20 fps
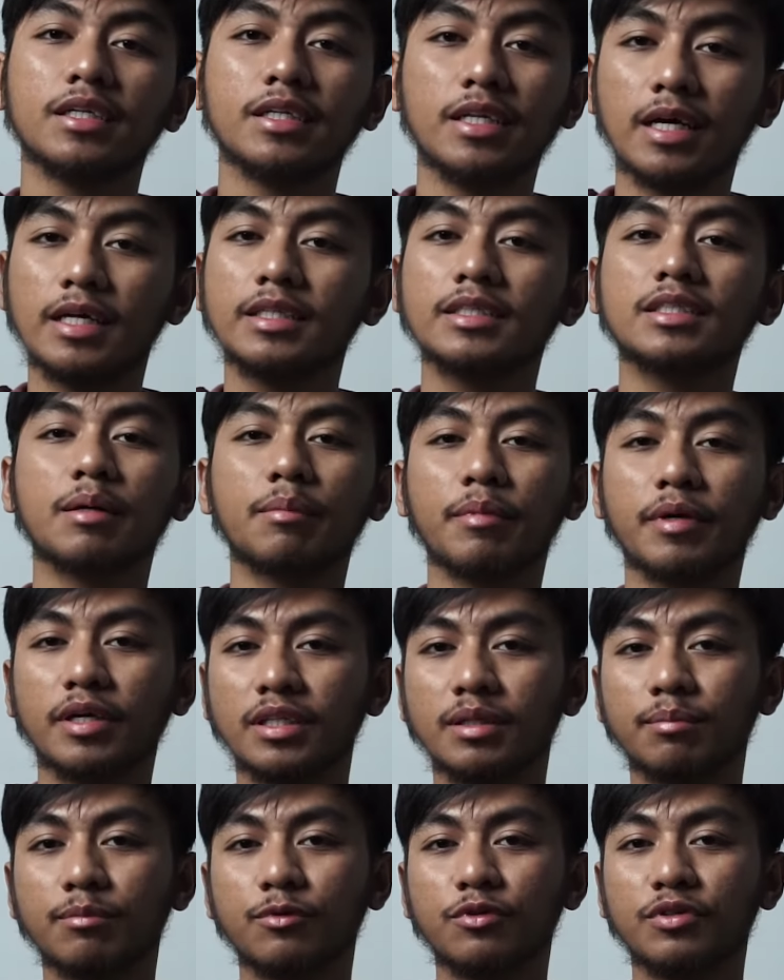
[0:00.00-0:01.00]
Dan sampai
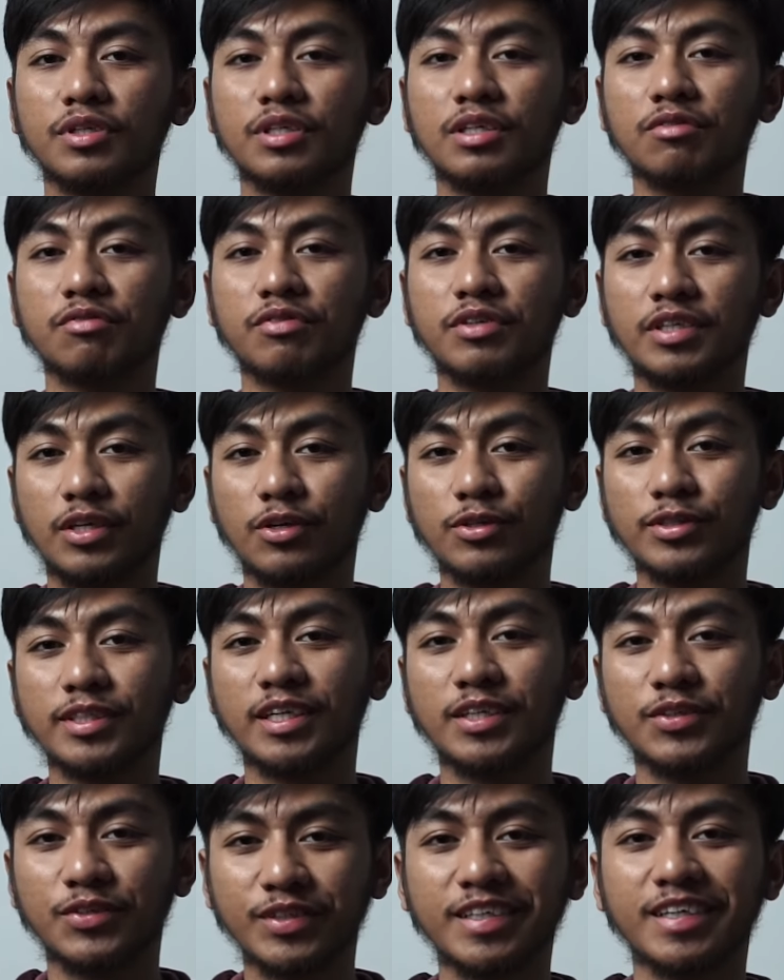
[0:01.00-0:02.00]
ketemu di video
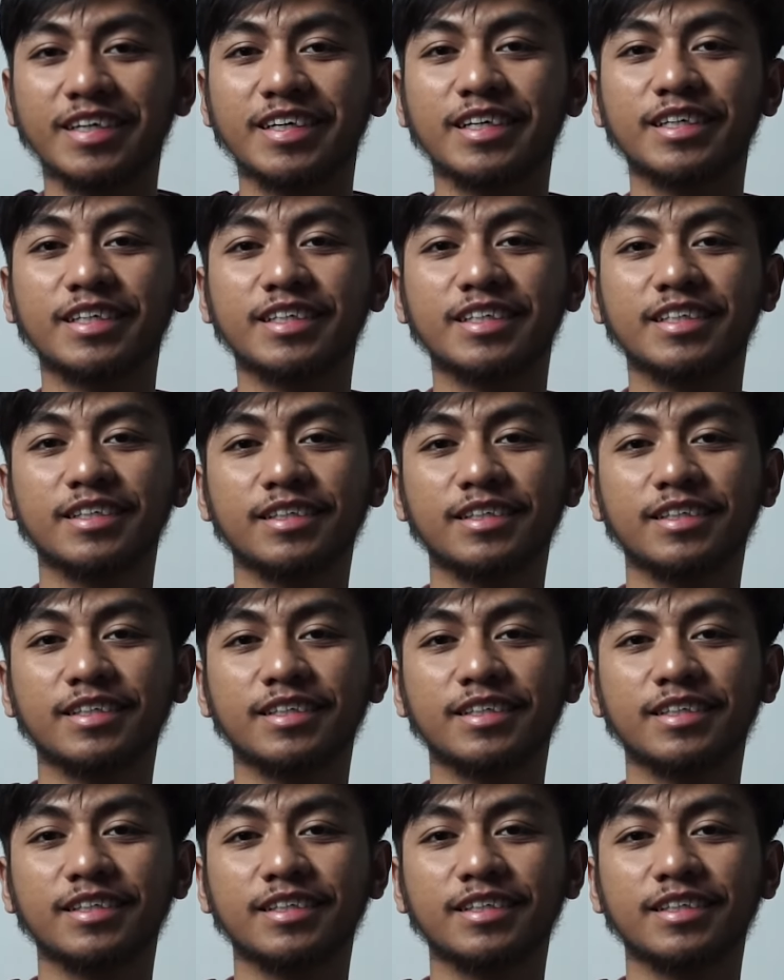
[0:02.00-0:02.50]
selanjutnya.